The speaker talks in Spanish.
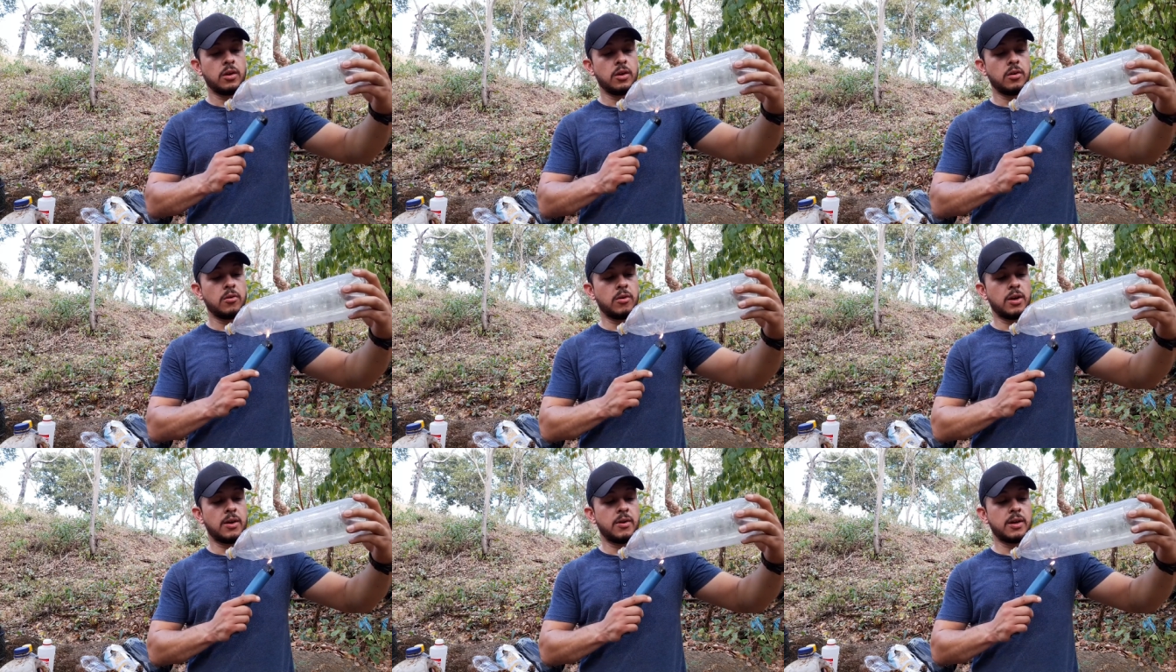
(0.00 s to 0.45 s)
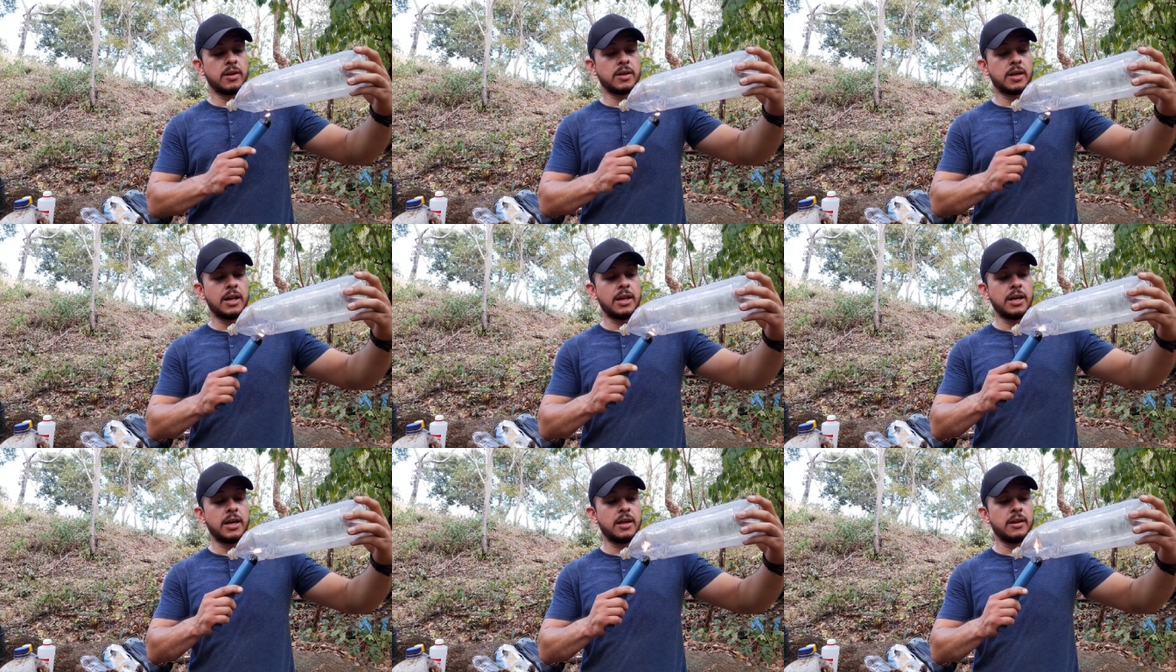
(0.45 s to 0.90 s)
y una vez
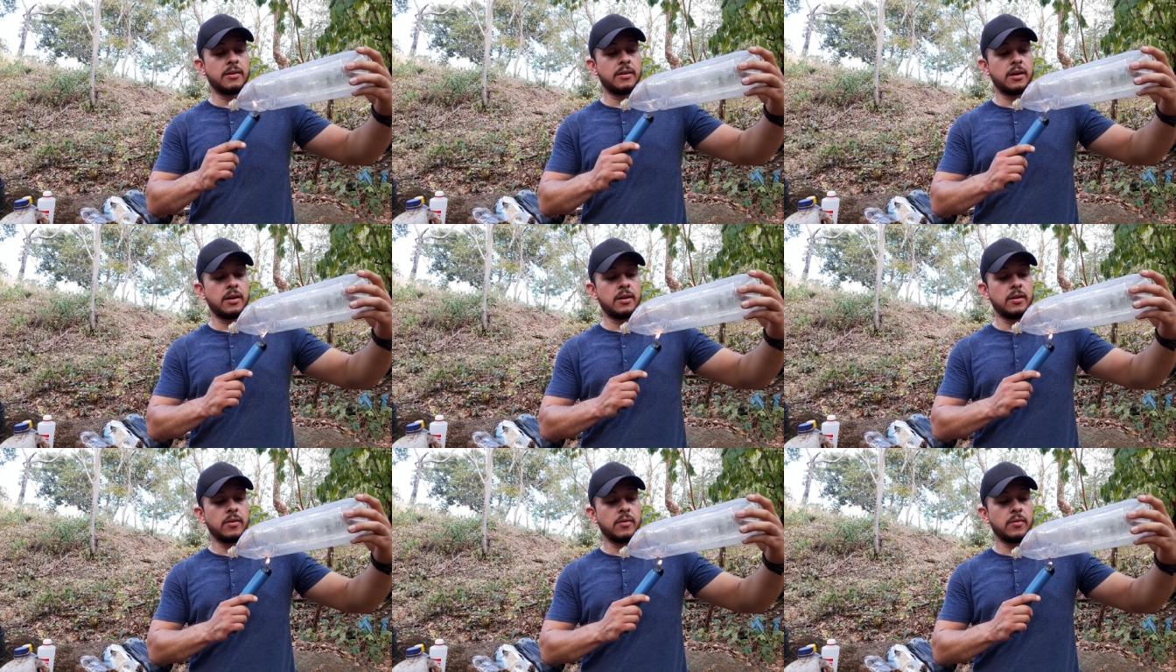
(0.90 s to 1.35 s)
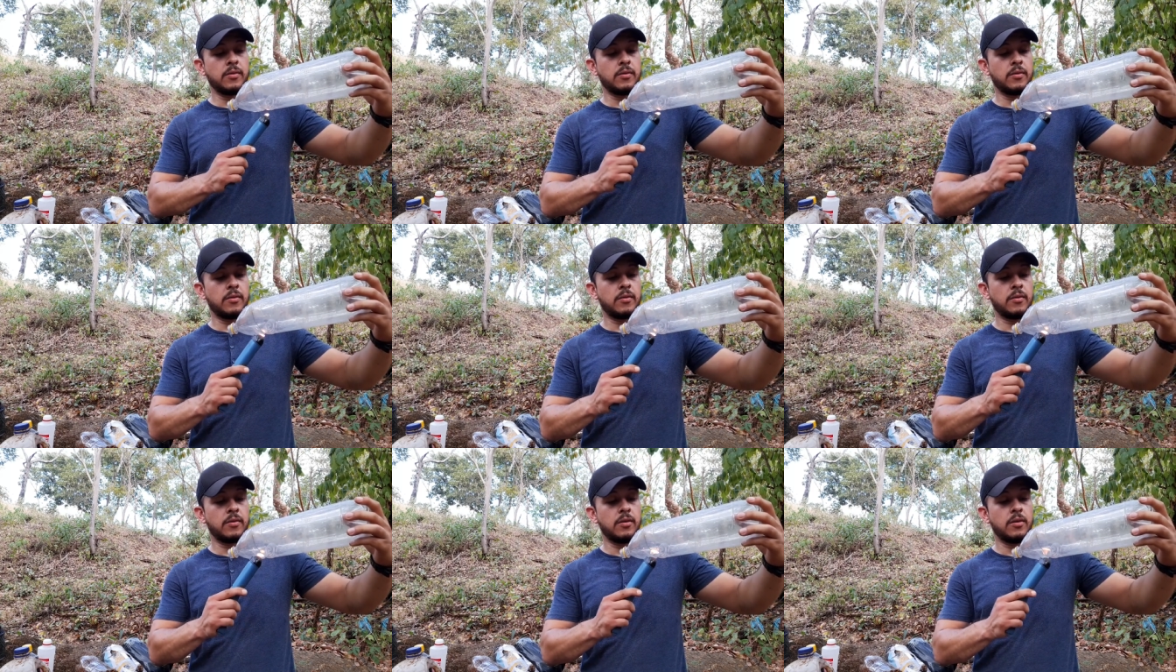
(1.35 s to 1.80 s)
caliente
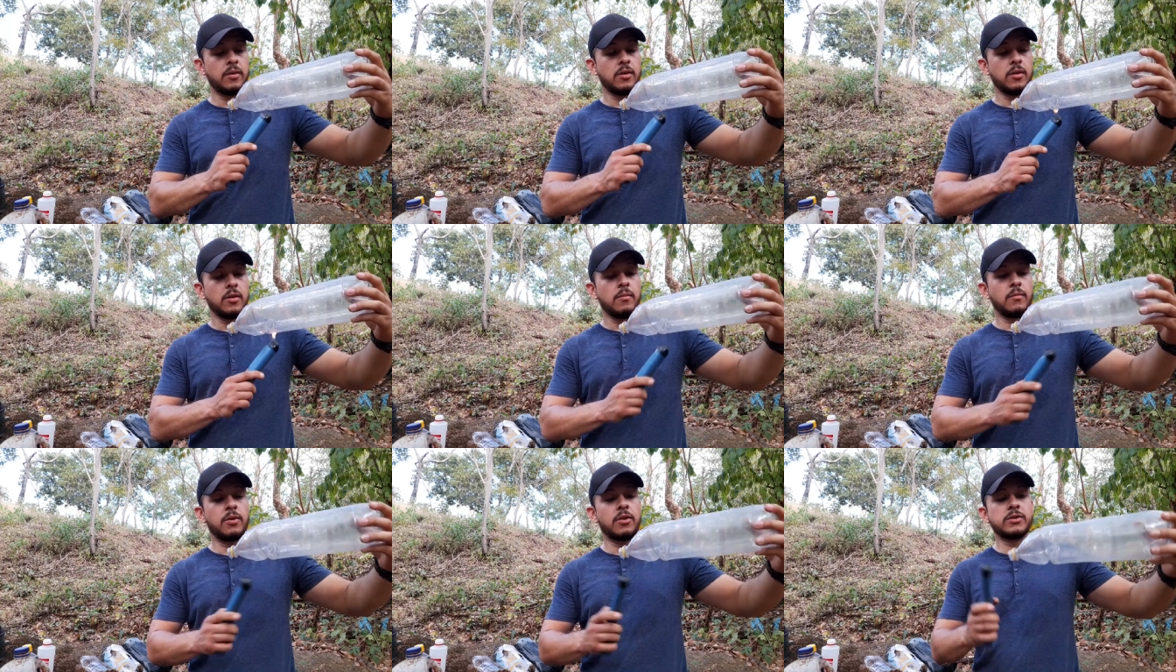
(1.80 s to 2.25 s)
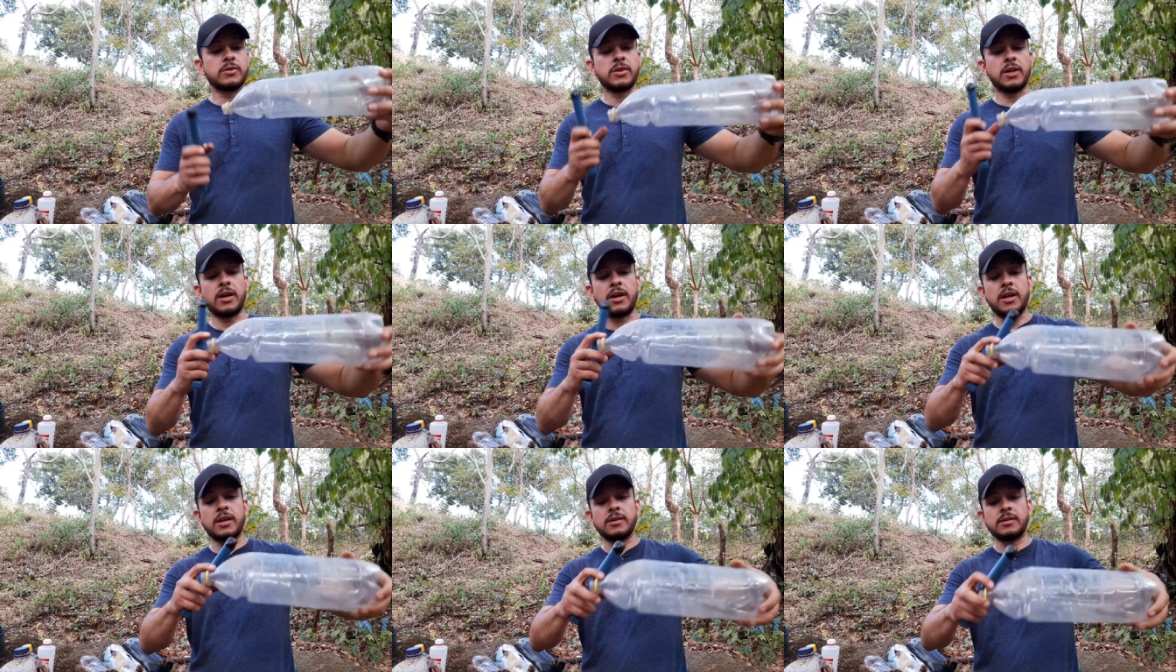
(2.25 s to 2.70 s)

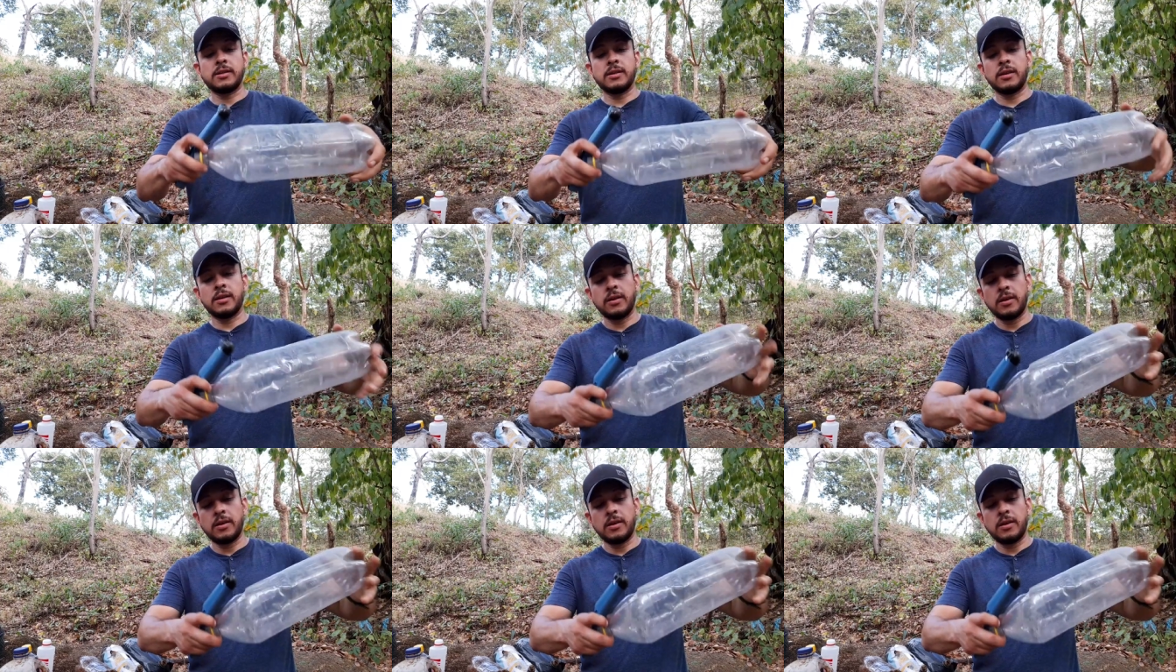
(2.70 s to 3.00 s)
procedes